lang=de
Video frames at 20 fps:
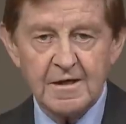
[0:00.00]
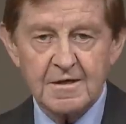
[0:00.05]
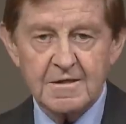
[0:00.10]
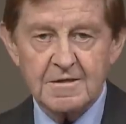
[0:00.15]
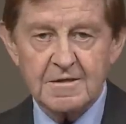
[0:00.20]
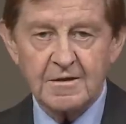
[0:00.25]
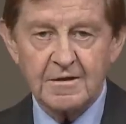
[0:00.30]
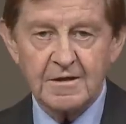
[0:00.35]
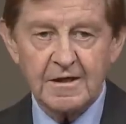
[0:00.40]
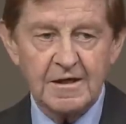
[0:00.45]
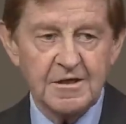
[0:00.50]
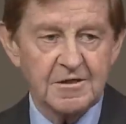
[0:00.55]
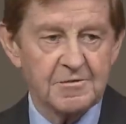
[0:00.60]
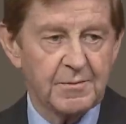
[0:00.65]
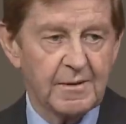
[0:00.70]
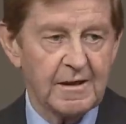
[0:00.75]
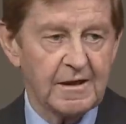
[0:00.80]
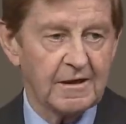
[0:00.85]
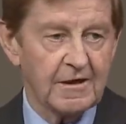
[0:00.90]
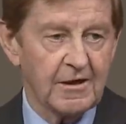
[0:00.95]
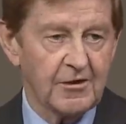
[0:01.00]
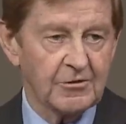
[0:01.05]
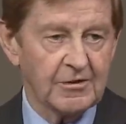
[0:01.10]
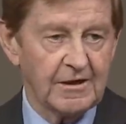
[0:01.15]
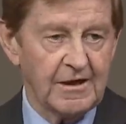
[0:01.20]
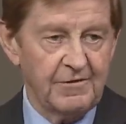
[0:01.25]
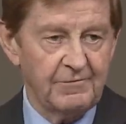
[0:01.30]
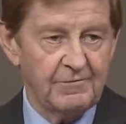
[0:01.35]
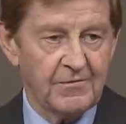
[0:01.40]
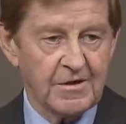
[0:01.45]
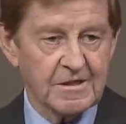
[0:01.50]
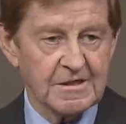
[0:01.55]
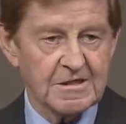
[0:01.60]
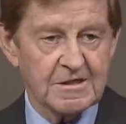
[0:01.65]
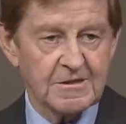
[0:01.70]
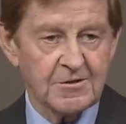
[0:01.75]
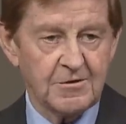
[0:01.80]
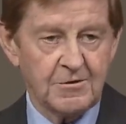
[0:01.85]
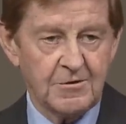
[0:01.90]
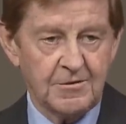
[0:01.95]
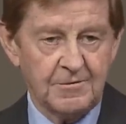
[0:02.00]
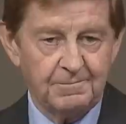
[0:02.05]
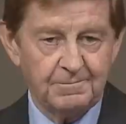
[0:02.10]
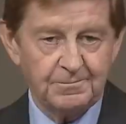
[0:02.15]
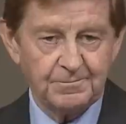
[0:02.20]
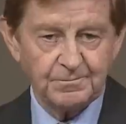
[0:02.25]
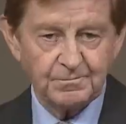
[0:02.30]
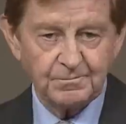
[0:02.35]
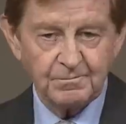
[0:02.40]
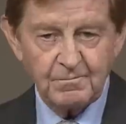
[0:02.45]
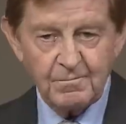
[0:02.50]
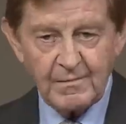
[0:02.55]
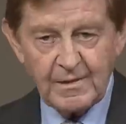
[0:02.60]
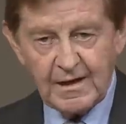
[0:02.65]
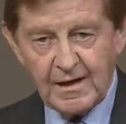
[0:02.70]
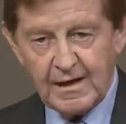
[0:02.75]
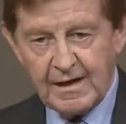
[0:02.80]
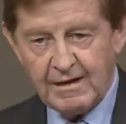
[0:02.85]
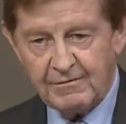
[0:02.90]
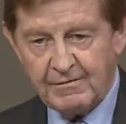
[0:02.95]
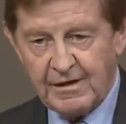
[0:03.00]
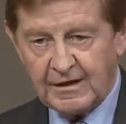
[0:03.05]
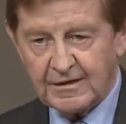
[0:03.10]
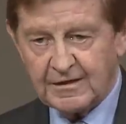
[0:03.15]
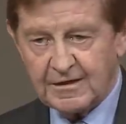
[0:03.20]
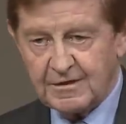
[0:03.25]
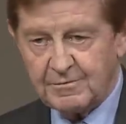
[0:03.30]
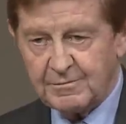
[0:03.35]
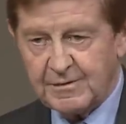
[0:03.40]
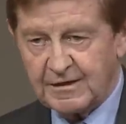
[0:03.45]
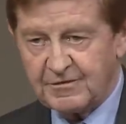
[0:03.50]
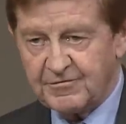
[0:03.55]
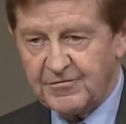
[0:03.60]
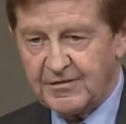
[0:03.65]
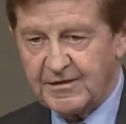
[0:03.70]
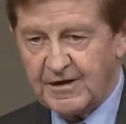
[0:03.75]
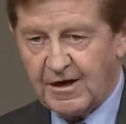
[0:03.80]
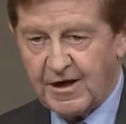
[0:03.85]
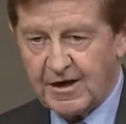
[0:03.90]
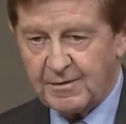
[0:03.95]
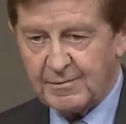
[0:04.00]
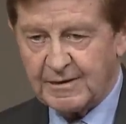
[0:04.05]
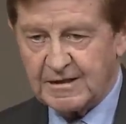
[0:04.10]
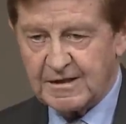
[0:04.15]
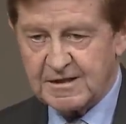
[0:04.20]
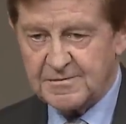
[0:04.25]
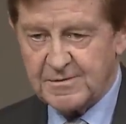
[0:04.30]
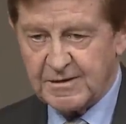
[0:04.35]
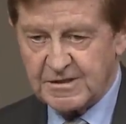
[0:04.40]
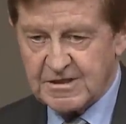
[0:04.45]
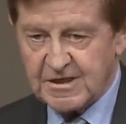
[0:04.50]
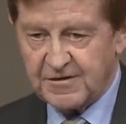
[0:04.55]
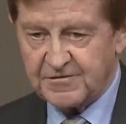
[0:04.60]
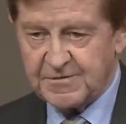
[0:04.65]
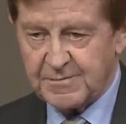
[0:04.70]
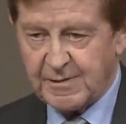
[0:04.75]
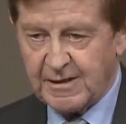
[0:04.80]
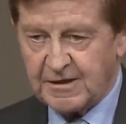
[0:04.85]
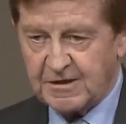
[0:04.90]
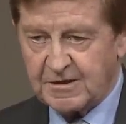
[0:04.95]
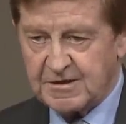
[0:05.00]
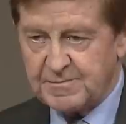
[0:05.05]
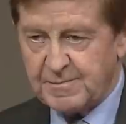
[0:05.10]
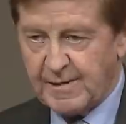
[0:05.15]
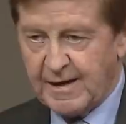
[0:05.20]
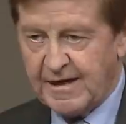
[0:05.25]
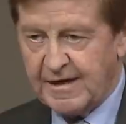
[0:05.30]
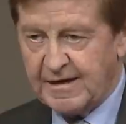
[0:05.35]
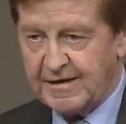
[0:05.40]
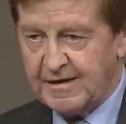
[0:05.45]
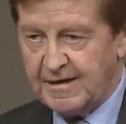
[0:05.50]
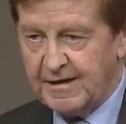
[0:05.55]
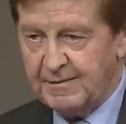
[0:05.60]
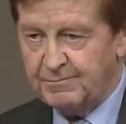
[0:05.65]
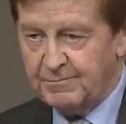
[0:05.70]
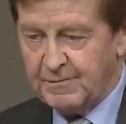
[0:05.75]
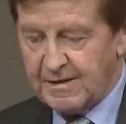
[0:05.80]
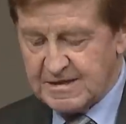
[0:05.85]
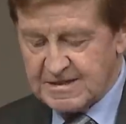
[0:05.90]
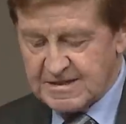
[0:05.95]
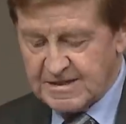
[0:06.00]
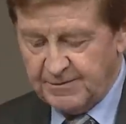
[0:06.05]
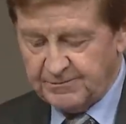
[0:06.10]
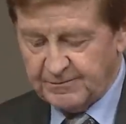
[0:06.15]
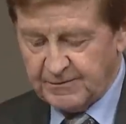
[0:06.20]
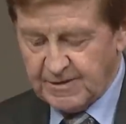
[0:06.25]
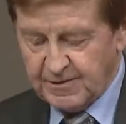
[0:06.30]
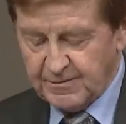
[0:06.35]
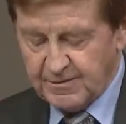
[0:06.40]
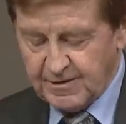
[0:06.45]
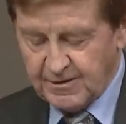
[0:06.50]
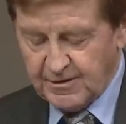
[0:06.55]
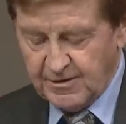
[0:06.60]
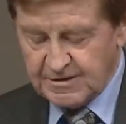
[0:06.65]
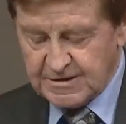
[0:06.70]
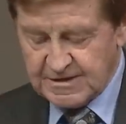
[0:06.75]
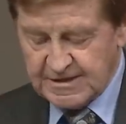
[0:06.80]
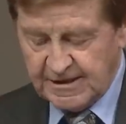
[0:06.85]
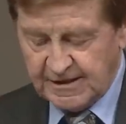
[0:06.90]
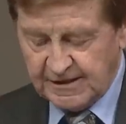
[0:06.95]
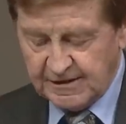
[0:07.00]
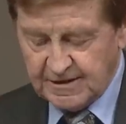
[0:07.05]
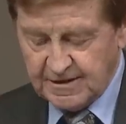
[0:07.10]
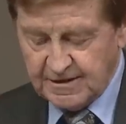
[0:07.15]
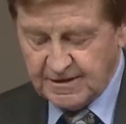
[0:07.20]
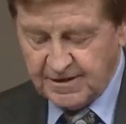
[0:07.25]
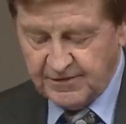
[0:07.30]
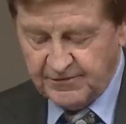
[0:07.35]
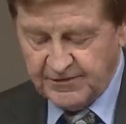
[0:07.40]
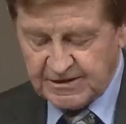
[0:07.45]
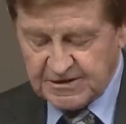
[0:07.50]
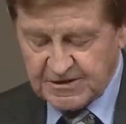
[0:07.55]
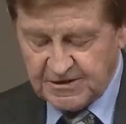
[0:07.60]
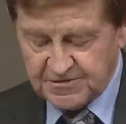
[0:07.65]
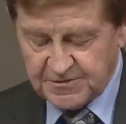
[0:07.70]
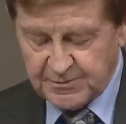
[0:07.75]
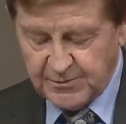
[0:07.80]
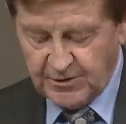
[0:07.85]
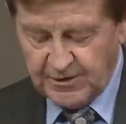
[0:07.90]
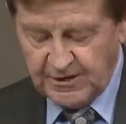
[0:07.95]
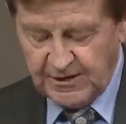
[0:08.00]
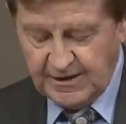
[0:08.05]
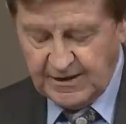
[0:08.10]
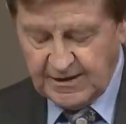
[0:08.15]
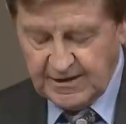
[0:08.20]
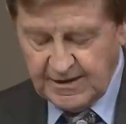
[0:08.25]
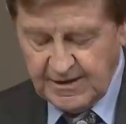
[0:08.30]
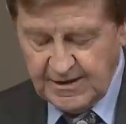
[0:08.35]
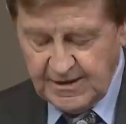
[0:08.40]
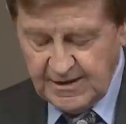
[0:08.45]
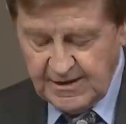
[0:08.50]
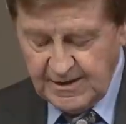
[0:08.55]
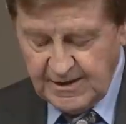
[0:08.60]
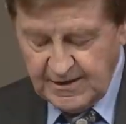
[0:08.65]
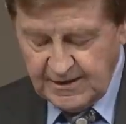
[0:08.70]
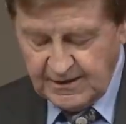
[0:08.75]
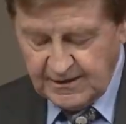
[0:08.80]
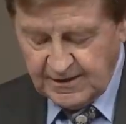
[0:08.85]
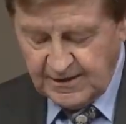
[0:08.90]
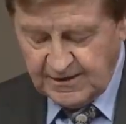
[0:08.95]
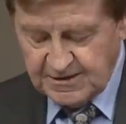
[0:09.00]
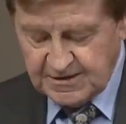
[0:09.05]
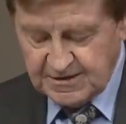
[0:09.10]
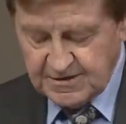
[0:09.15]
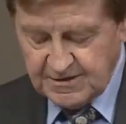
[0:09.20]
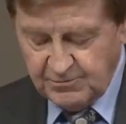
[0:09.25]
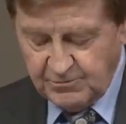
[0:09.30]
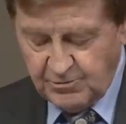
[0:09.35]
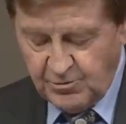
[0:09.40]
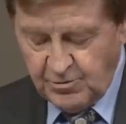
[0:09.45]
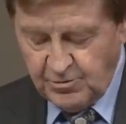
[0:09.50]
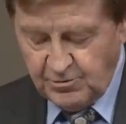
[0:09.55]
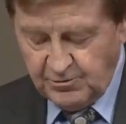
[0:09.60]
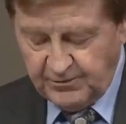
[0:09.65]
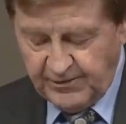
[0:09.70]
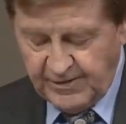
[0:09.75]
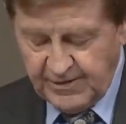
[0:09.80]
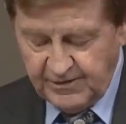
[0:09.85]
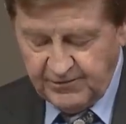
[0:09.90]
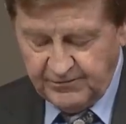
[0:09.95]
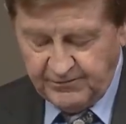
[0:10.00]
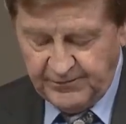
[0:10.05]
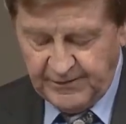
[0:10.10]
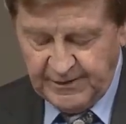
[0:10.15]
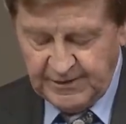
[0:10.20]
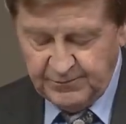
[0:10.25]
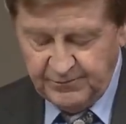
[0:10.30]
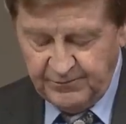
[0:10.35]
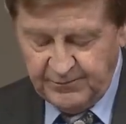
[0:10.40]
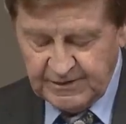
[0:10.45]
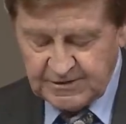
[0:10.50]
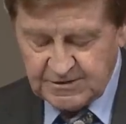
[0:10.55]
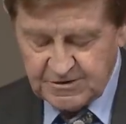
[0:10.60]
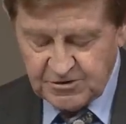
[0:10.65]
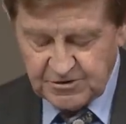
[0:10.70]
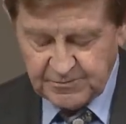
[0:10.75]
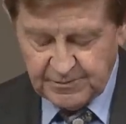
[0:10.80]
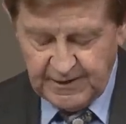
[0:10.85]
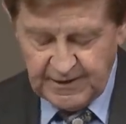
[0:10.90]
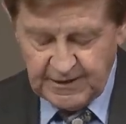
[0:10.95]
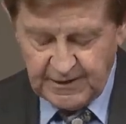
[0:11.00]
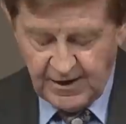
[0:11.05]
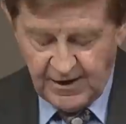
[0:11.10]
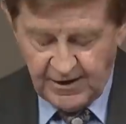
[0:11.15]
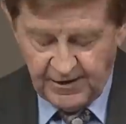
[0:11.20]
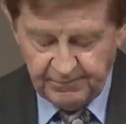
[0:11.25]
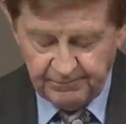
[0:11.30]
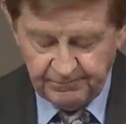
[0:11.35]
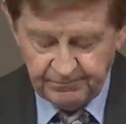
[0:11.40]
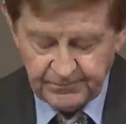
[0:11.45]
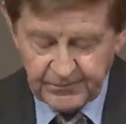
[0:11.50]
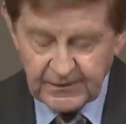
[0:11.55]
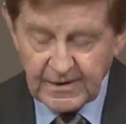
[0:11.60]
sondern entspricht auch dem, was so erwartet wird von der Arbeit des Wirtschaftsbeirats Bayern im Gesamtkonzert der Wirtschaftspolitik, das, wo wir mitzuspielen haben.